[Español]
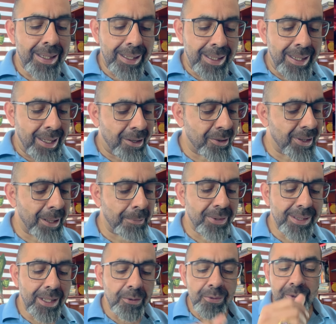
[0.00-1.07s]
y ahora
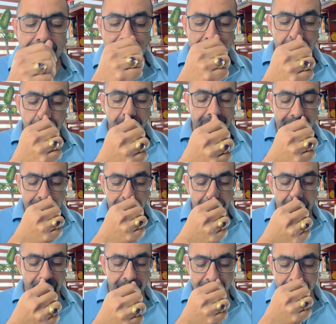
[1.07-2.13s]
pues hay un reencuentro.
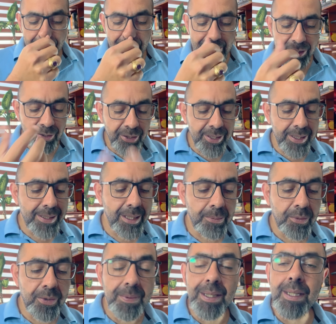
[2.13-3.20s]
Yo veo que las cosas están
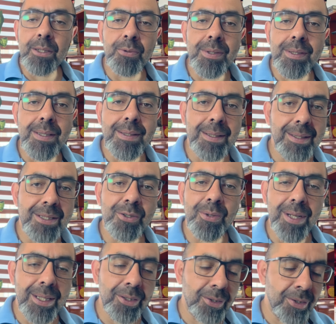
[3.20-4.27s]
muy bien y tú estás
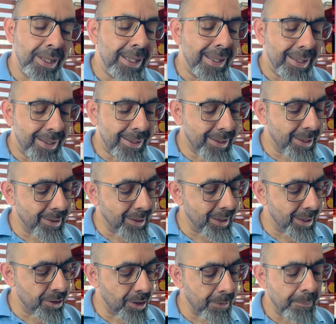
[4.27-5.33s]
atesorando esta
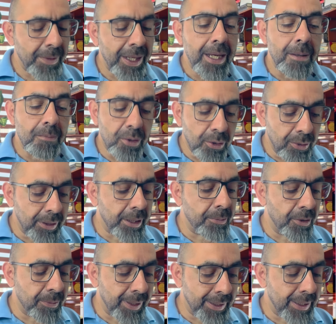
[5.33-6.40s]
relación. Por
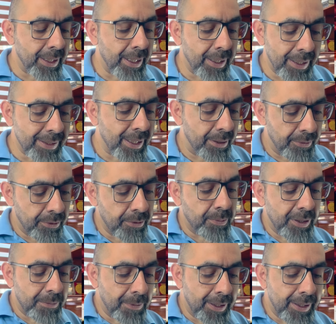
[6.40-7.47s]
último, en materia de salud,
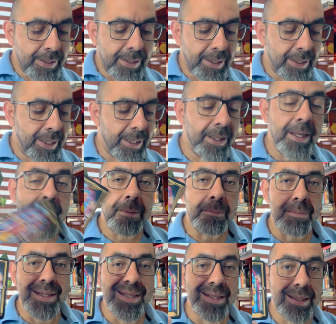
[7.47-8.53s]
pues parece que
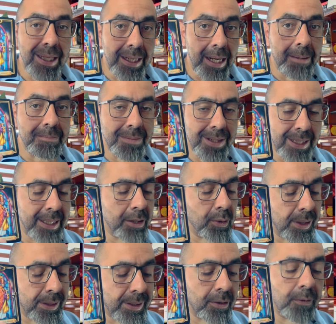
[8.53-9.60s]
visitar al médico
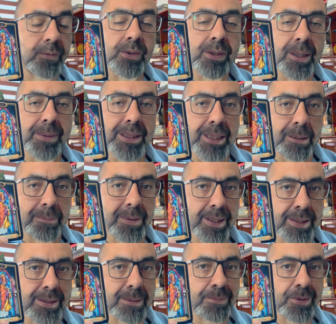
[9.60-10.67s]
ha sido fundamental para
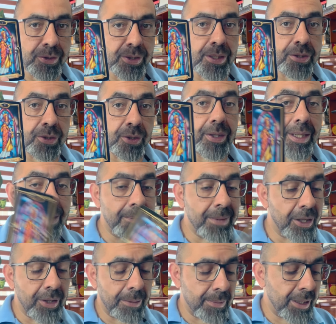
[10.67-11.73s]
este proceso de
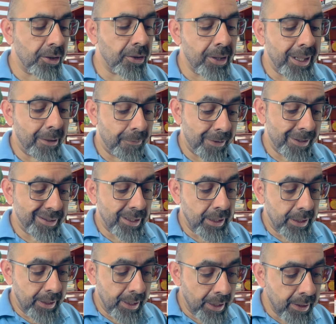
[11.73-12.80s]
mejoramiento de la
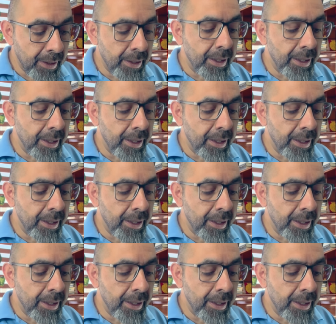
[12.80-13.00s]
fertilidad.